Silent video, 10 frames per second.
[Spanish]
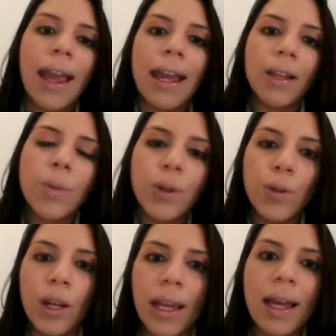En esta
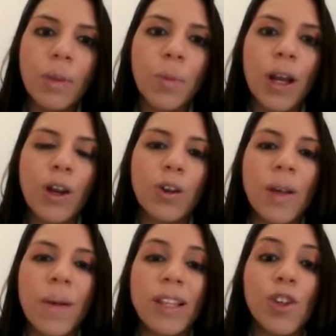oportunidad, pues no
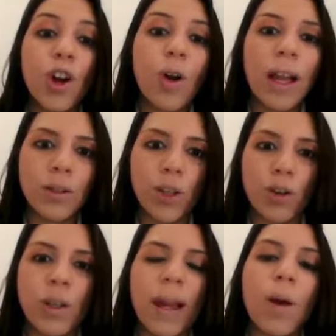se ve solo eso,
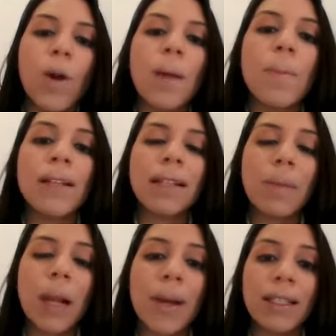sino se ve como la
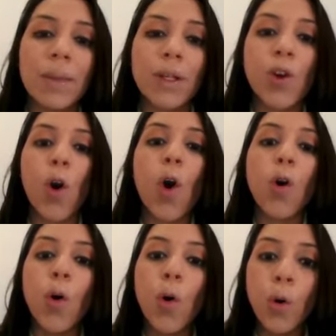participación
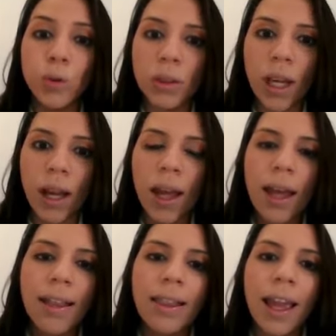conjunta
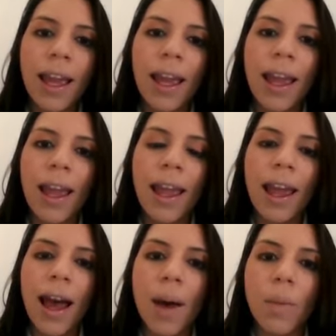de
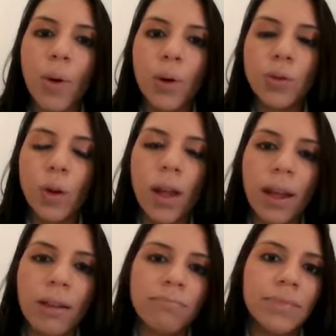eh, ambos,
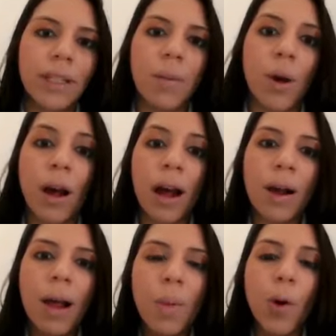eh,
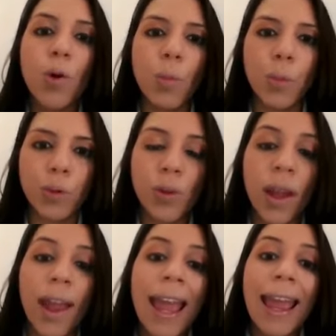ambos grupos.
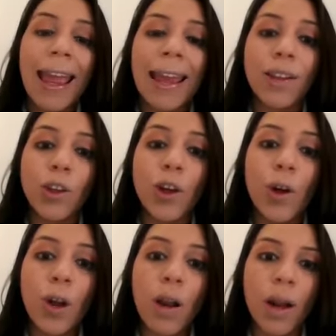
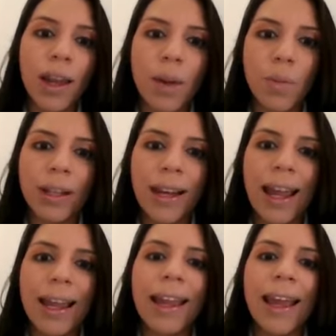Esto lo que
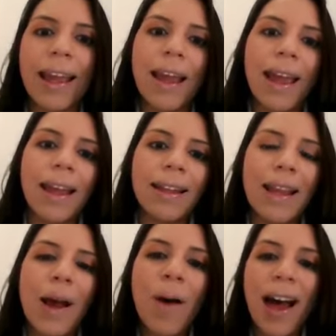demuestra es que eh,
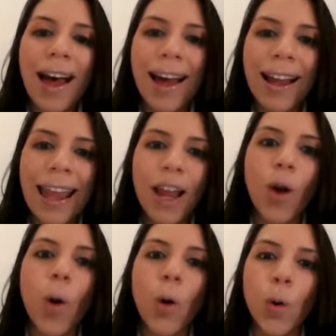trabajan en
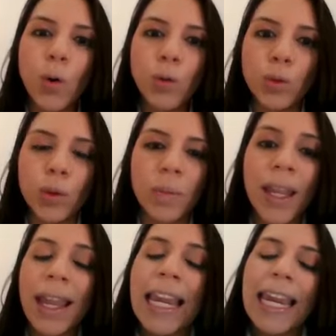conjunto
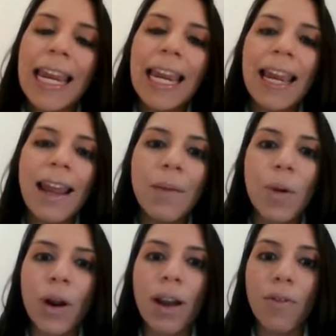y
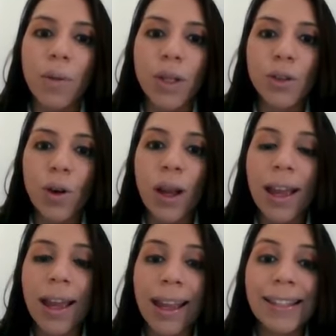por la información
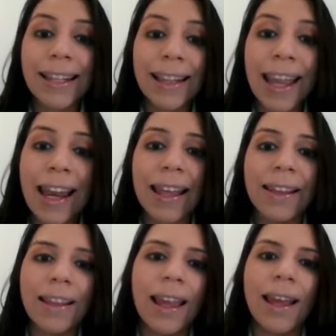que, se
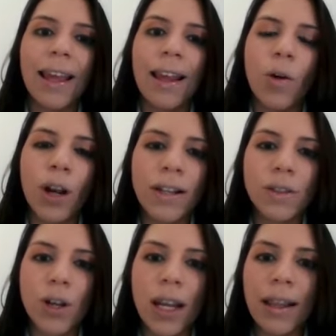tiene de
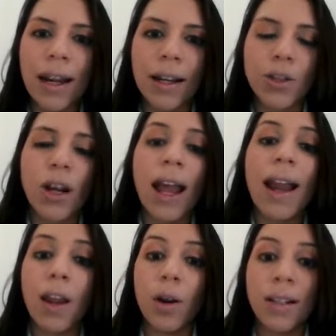organizaciones
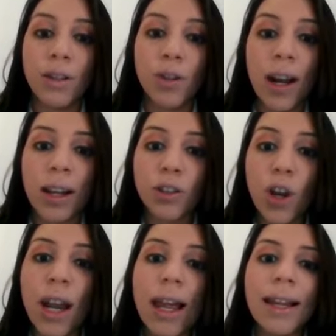internacionales y organizaciones
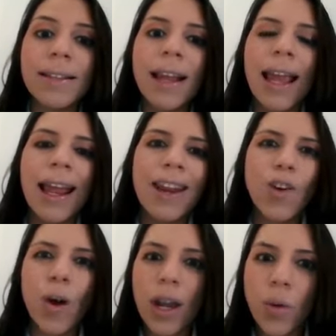nacionales,
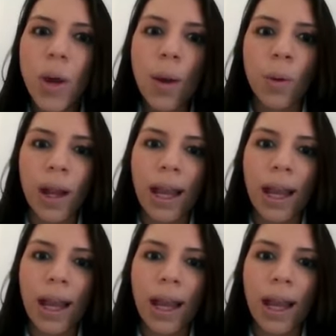no es nuevo.